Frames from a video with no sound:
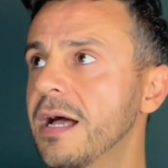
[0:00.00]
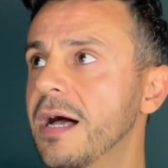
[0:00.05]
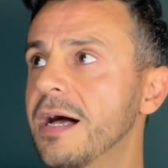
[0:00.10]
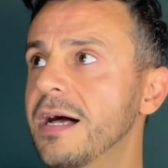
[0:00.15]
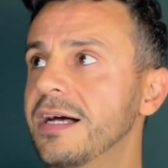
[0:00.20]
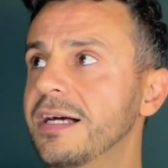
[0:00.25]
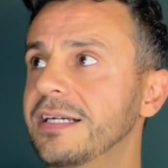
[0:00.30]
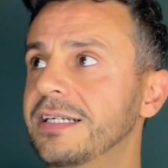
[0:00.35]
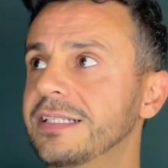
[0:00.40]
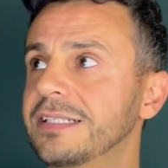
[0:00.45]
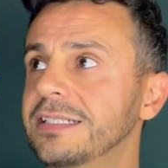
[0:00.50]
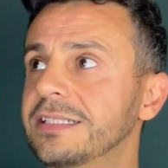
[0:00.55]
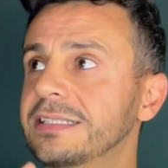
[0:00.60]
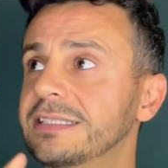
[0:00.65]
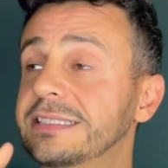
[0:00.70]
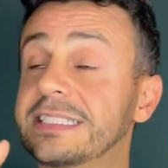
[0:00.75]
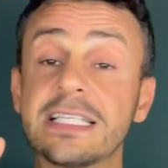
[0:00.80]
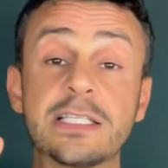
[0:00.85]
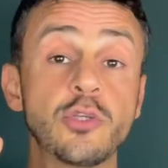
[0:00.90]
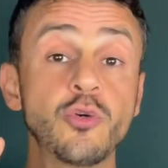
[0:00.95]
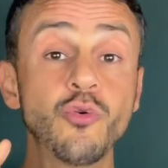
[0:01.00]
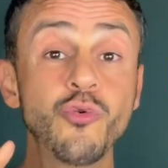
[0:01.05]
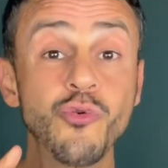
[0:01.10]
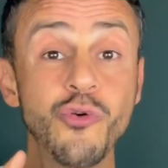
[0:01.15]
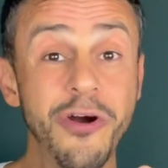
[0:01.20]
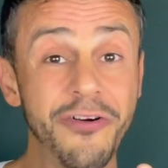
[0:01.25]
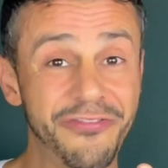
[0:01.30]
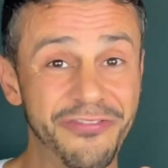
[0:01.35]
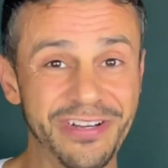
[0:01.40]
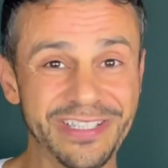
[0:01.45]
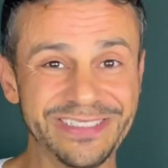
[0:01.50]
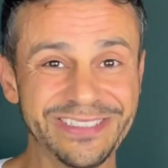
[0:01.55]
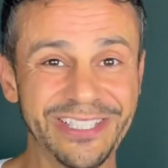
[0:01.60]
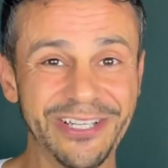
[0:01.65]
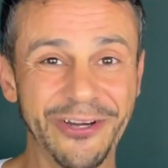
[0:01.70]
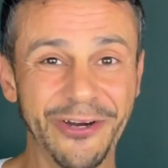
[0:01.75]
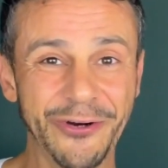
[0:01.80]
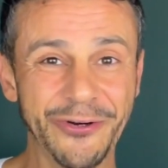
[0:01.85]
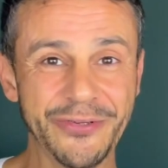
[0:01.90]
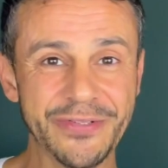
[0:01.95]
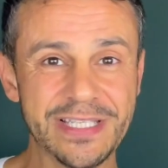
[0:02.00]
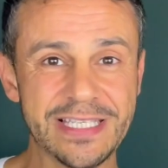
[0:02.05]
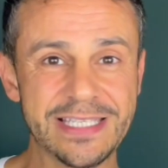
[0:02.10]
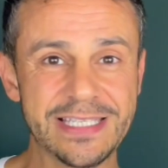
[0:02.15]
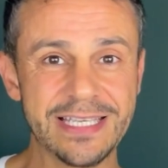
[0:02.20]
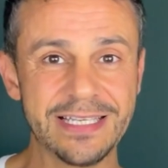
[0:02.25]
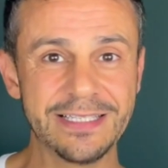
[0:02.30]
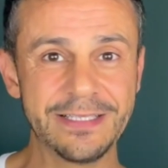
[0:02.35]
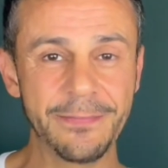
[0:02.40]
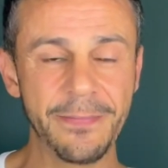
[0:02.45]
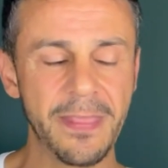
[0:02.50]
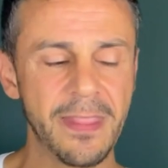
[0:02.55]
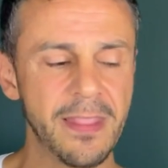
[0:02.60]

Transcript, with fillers: äh, des Urvertrauens ja?